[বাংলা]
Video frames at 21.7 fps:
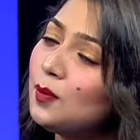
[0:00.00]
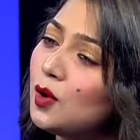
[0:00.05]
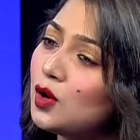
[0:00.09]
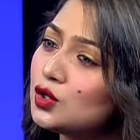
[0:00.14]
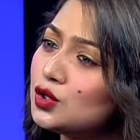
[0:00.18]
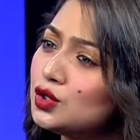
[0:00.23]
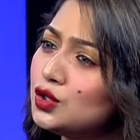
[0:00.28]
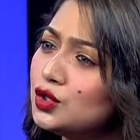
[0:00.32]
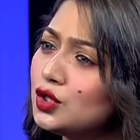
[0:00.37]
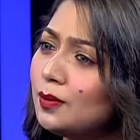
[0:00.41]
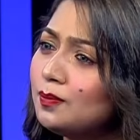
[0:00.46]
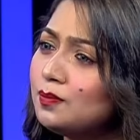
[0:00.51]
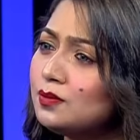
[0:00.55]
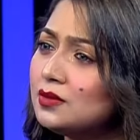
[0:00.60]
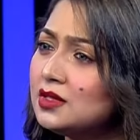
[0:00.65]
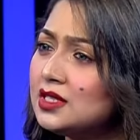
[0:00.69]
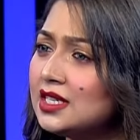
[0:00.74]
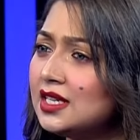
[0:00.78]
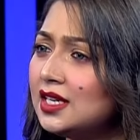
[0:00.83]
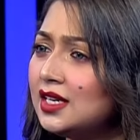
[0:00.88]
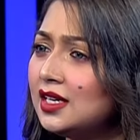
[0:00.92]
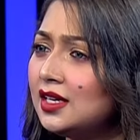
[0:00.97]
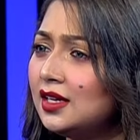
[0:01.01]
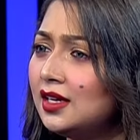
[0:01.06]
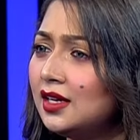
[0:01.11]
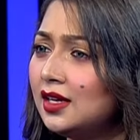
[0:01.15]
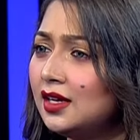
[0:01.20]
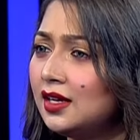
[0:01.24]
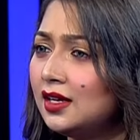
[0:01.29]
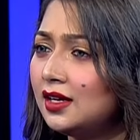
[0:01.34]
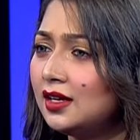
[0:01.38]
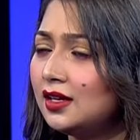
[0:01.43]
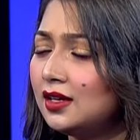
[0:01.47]
পর সবচেয়ে
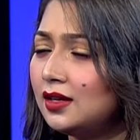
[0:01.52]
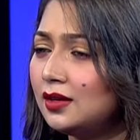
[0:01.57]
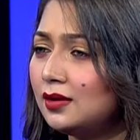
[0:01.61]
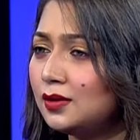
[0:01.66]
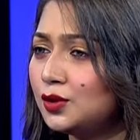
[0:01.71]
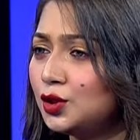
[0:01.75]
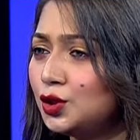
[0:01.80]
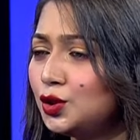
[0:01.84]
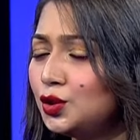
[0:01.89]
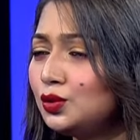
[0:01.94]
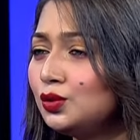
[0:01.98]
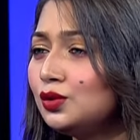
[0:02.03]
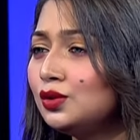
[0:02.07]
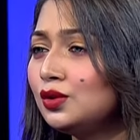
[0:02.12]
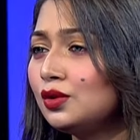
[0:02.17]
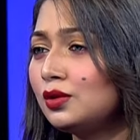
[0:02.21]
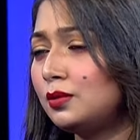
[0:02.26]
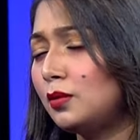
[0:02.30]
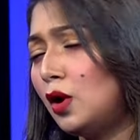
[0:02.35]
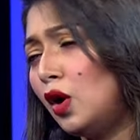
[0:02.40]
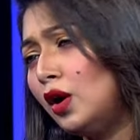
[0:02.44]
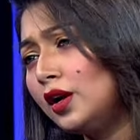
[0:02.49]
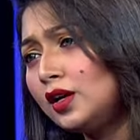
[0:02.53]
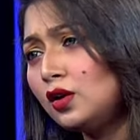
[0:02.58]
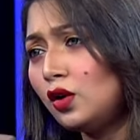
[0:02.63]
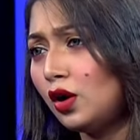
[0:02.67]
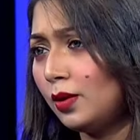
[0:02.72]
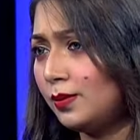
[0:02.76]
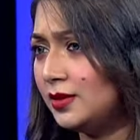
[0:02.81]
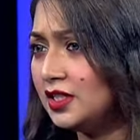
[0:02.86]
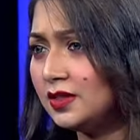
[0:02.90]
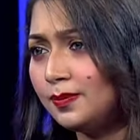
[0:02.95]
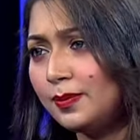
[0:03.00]
সুন্দর অনেক
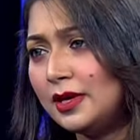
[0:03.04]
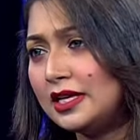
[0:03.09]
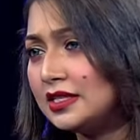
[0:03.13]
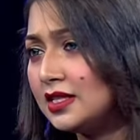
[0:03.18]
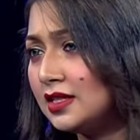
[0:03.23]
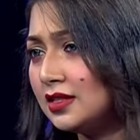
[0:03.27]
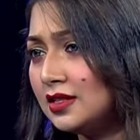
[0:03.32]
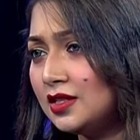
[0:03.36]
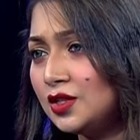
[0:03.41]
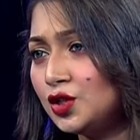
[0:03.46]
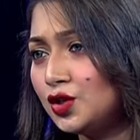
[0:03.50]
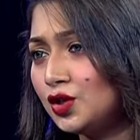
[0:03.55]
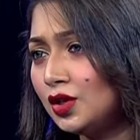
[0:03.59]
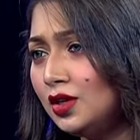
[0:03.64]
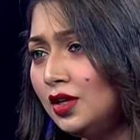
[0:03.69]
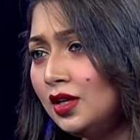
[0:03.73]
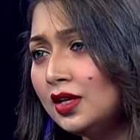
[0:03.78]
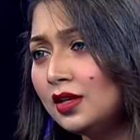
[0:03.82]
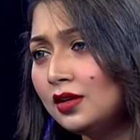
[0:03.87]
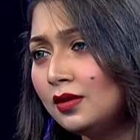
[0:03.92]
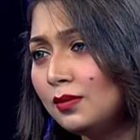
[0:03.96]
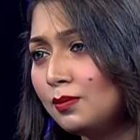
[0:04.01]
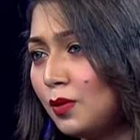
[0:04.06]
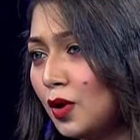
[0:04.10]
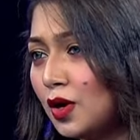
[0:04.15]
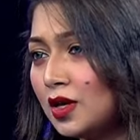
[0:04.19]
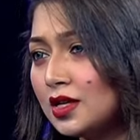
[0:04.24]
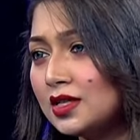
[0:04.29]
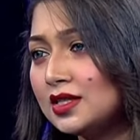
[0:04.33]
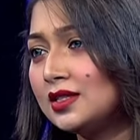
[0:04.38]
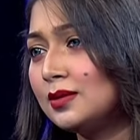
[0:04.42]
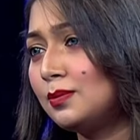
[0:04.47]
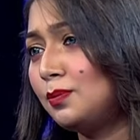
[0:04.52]
কমেন্টস পেয়েছেন নিশ্চয়ই
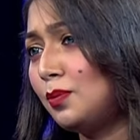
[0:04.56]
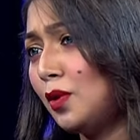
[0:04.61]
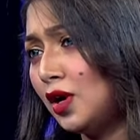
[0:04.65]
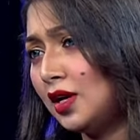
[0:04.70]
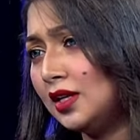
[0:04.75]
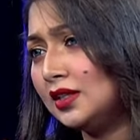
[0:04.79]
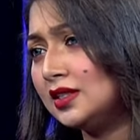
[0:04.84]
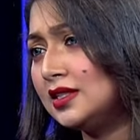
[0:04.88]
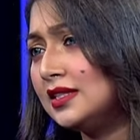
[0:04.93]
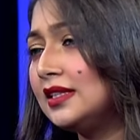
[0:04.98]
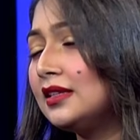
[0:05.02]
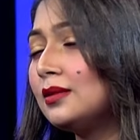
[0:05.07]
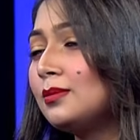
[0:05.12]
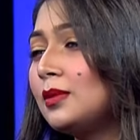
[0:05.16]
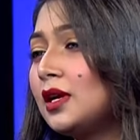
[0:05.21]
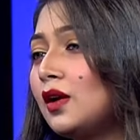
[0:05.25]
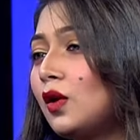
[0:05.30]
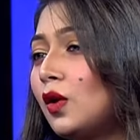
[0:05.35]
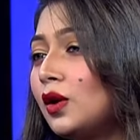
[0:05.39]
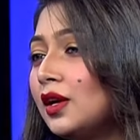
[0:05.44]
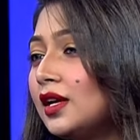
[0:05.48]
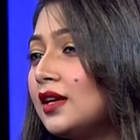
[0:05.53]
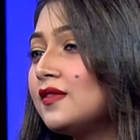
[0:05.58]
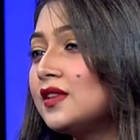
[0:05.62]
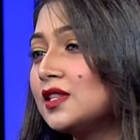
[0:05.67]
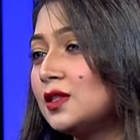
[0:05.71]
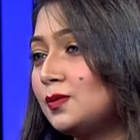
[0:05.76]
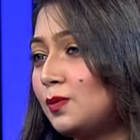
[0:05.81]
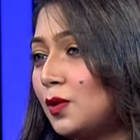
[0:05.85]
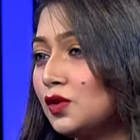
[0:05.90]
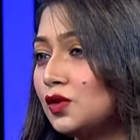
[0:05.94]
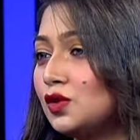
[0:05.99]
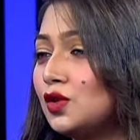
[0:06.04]
পরান সিনেমার অনেক
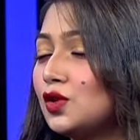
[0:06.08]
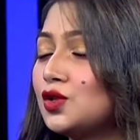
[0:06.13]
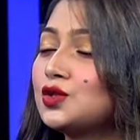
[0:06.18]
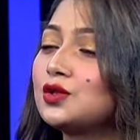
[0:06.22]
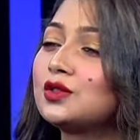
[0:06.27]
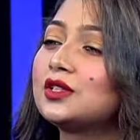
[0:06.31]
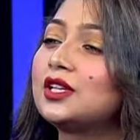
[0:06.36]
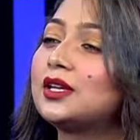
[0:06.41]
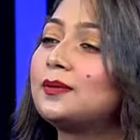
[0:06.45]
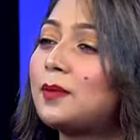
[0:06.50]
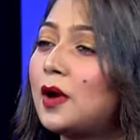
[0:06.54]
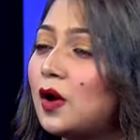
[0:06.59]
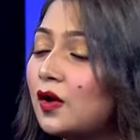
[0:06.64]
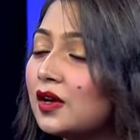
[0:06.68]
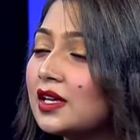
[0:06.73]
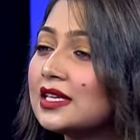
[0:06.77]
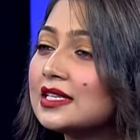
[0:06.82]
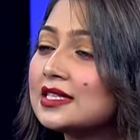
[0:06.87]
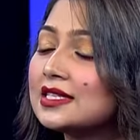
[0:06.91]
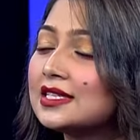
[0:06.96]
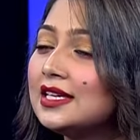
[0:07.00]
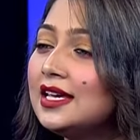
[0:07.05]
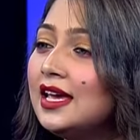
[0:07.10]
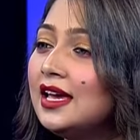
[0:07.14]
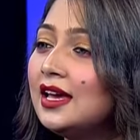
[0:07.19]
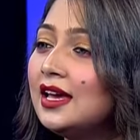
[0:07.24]
রেসপন্স দর্শকদের পাওয়া গিয়েছে